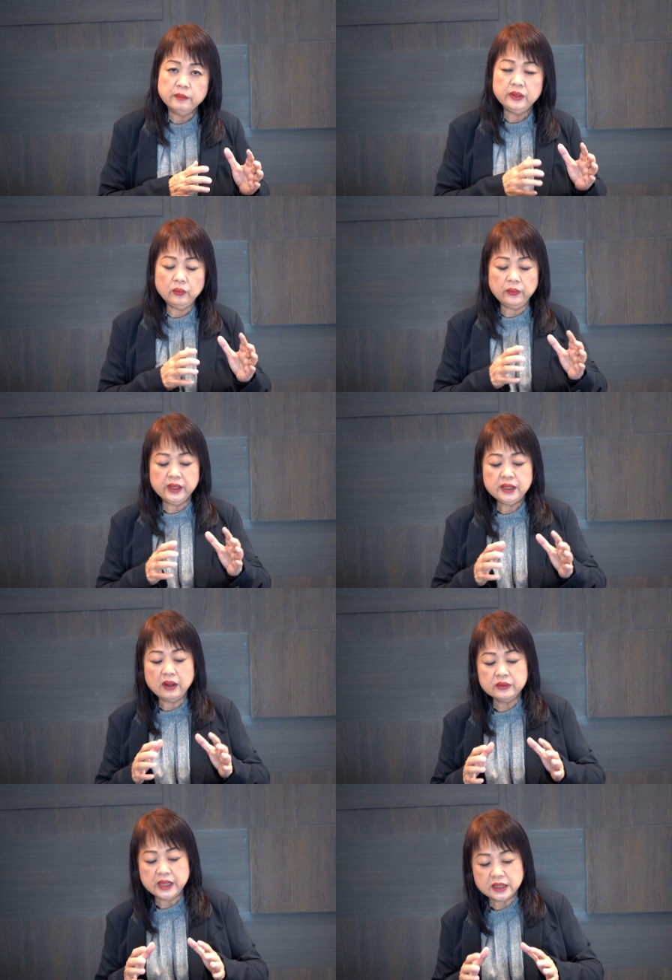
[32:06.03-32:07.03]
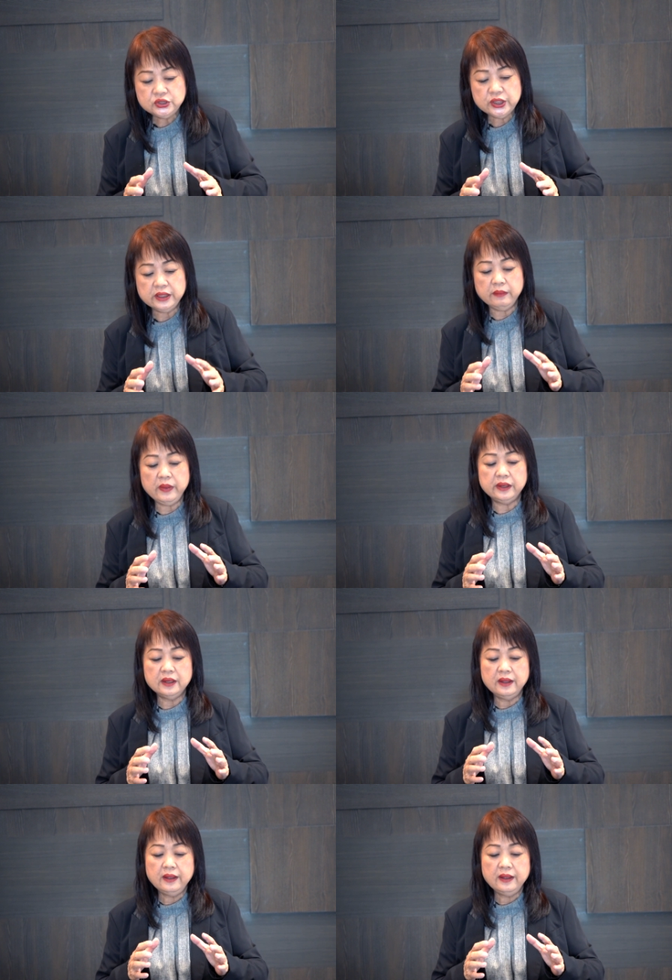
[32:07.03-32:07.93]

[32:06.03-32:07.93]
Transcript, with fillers: 里面回到羊圈里面，